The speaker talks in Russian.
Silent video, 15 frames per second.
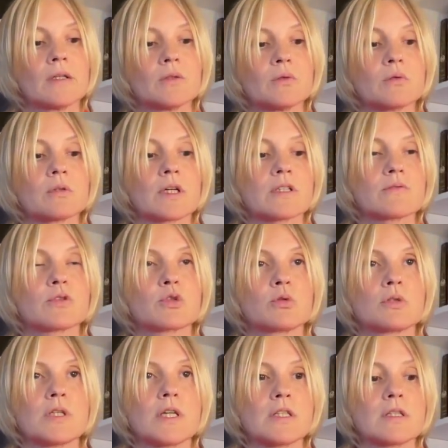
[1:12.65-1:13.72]
Ну, разве что
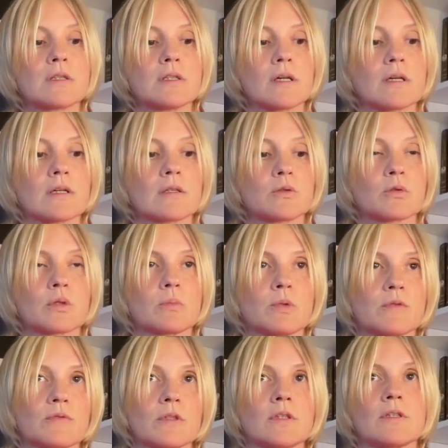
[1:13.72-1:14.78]
дети, да,
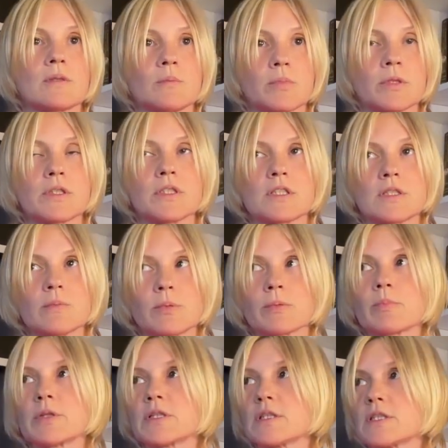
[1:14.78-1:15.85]
которыми вы там понеси,
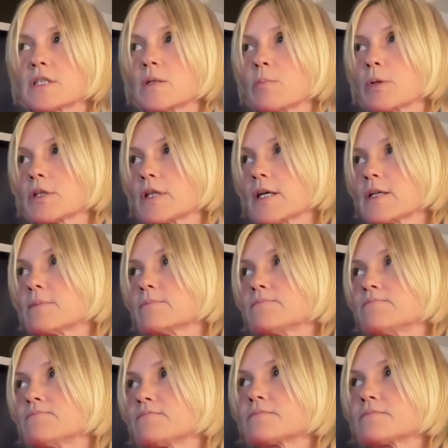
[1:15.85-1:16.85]
поднеси, подай,